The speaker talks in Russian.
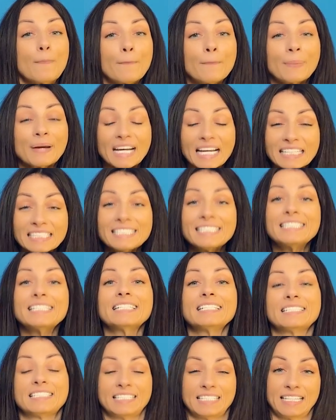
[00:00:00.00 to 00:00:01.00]

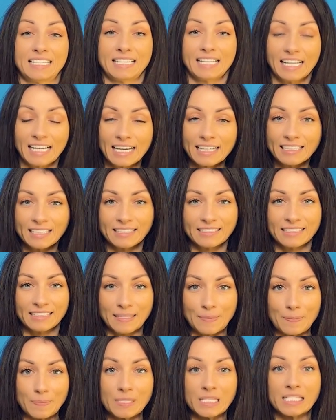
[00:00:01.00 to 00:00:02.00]
прочистить, наконец,
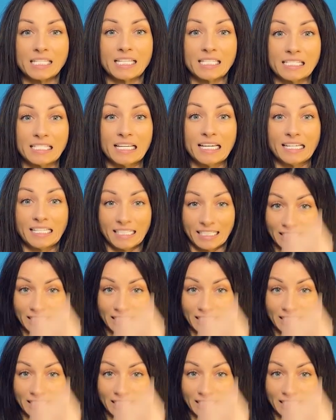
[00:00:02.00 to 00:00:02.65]
это подсознание